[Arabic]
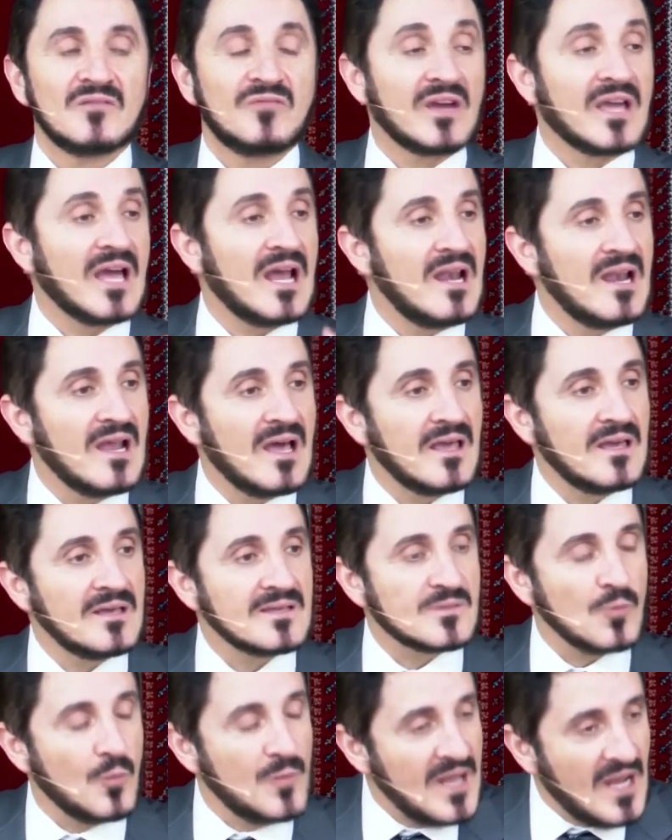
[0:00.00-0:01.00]
فقال له
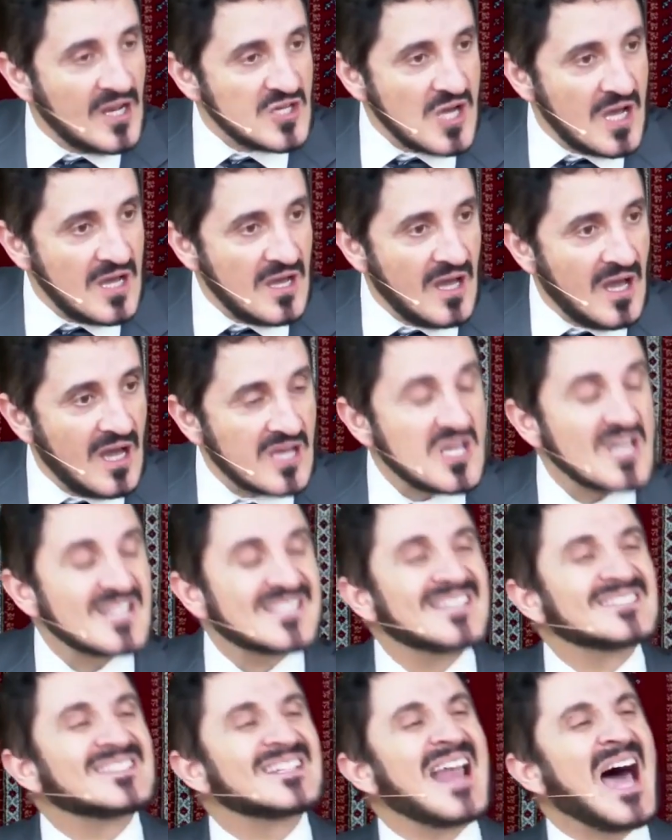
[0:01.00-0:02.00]
ايه ومين اجى؟ اجى
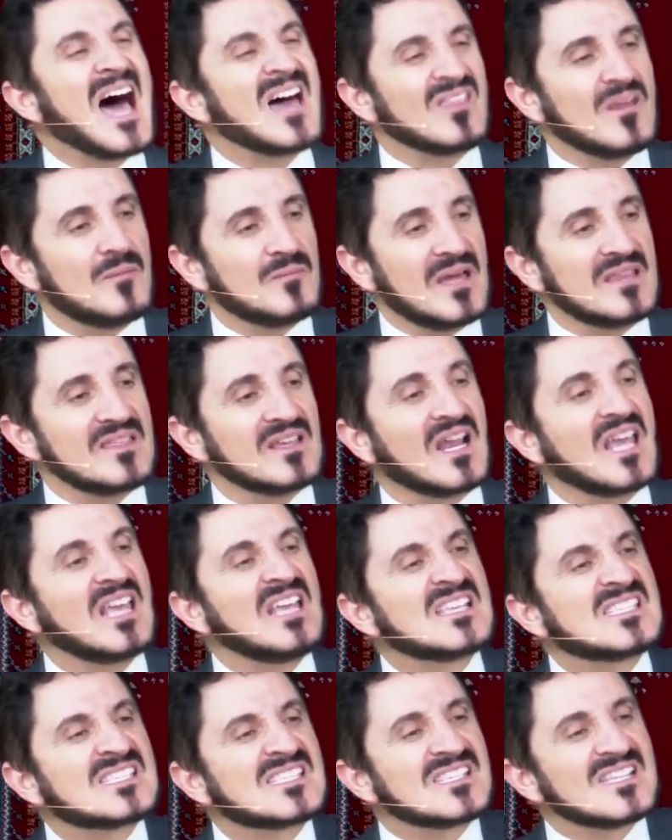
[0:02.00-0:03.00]
الصدر الاعظم يعني
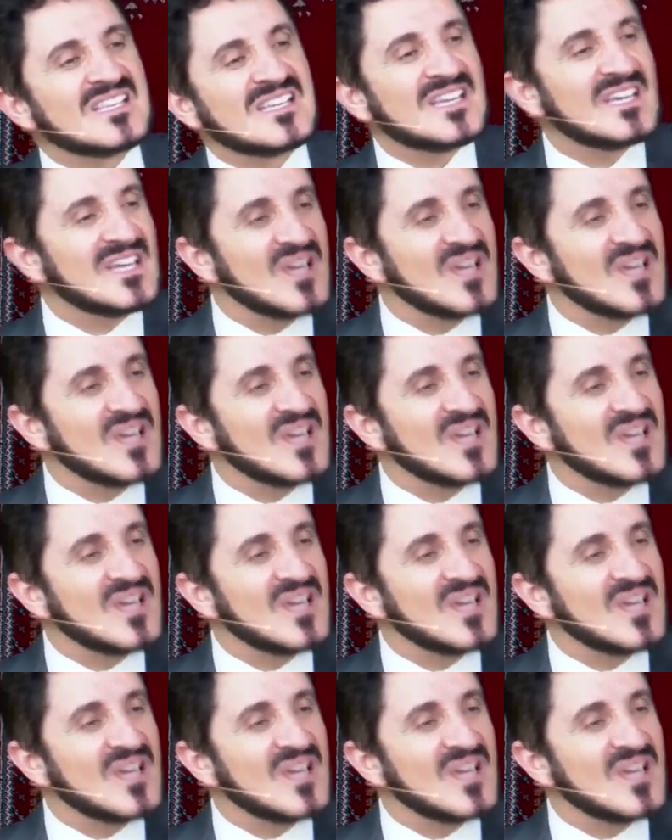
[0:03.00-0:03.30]
رئيس